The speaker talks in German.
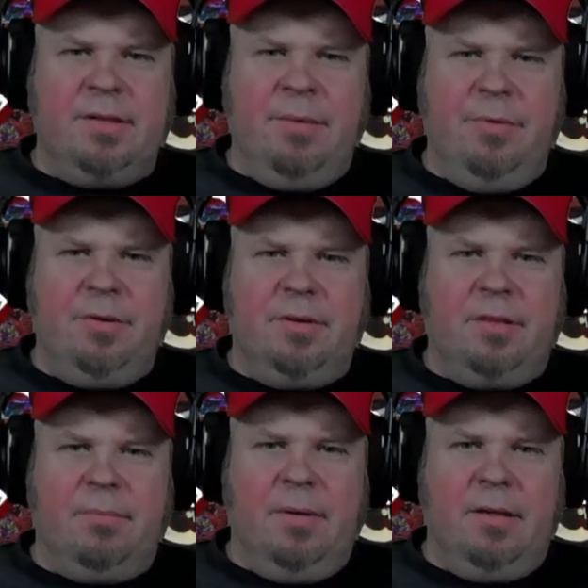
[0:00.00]
Er möchte
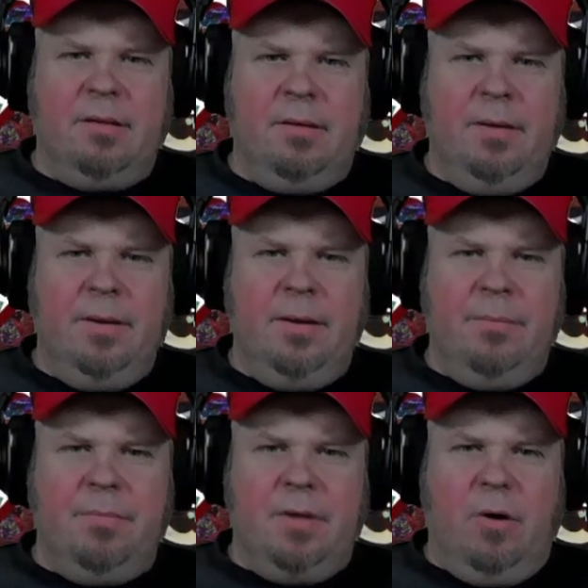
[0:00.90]
zwar
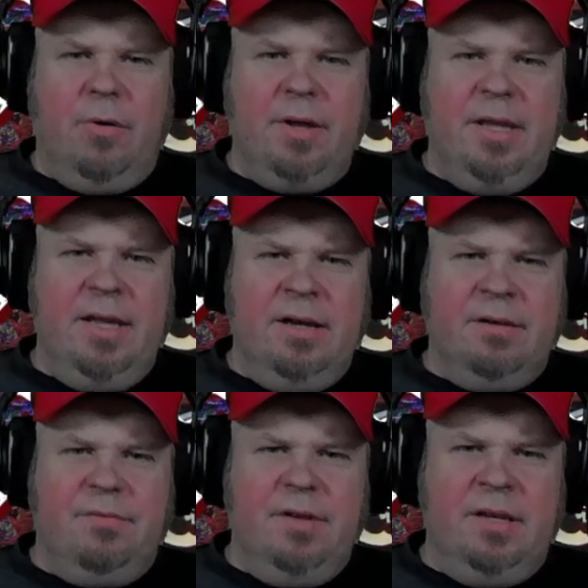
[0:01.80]
auch
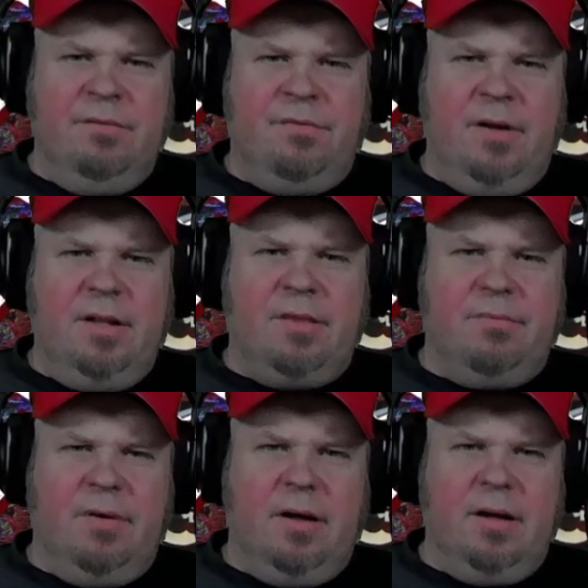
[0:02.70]
irgendwie den Fall
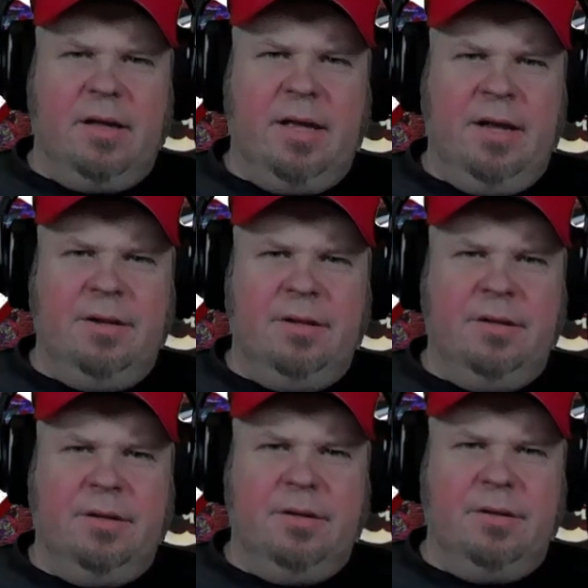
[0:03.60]
zwar
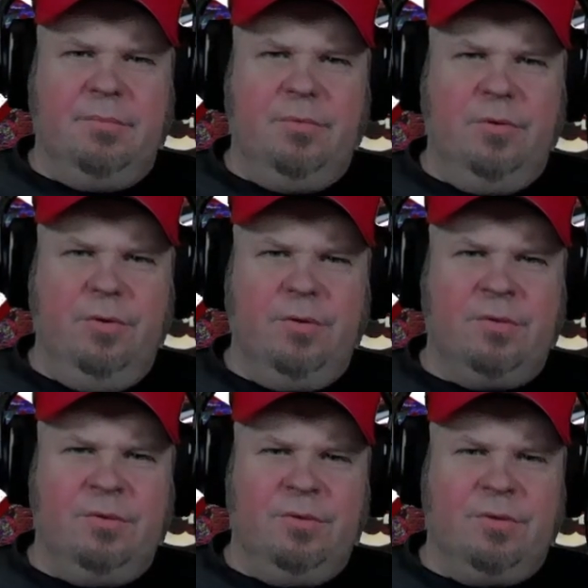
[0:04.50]
gerne ähm,
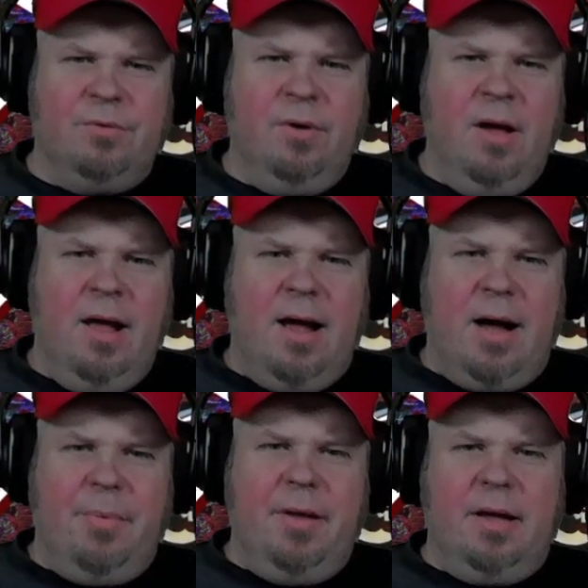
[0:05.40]
lösen und so,
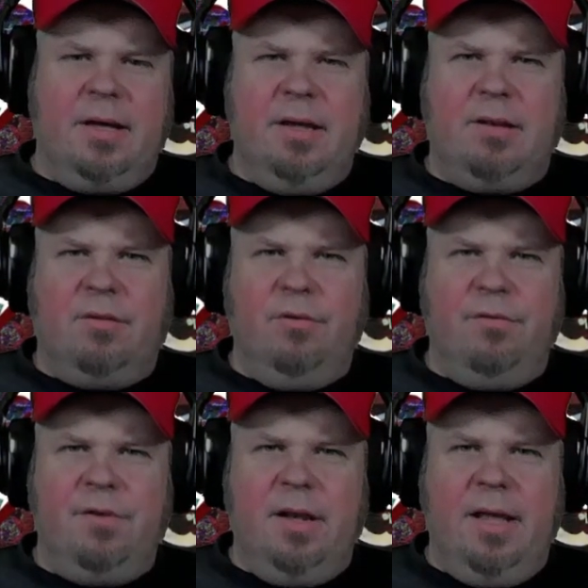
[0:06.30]
aber er kriegt so
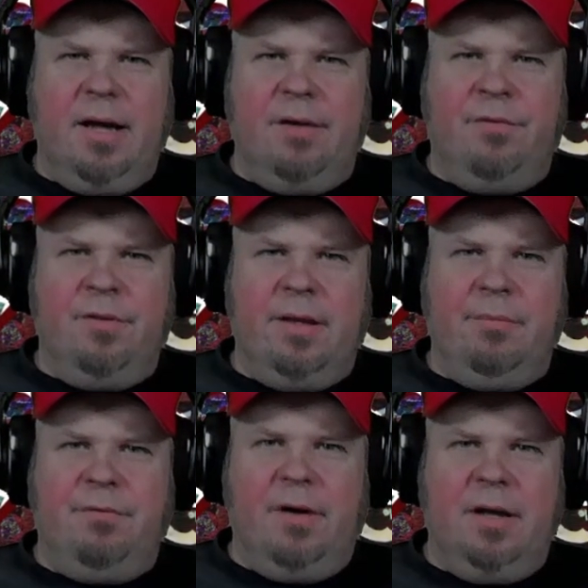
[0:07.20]
viel Ärger von seinem
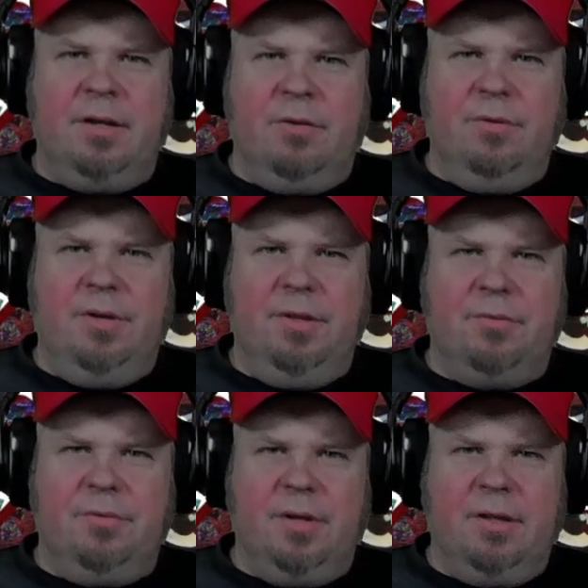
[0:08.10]
Vater und dies
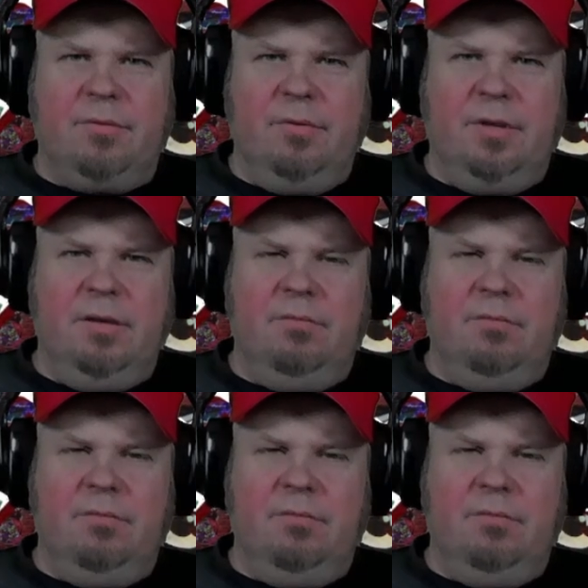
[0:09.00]
und das und die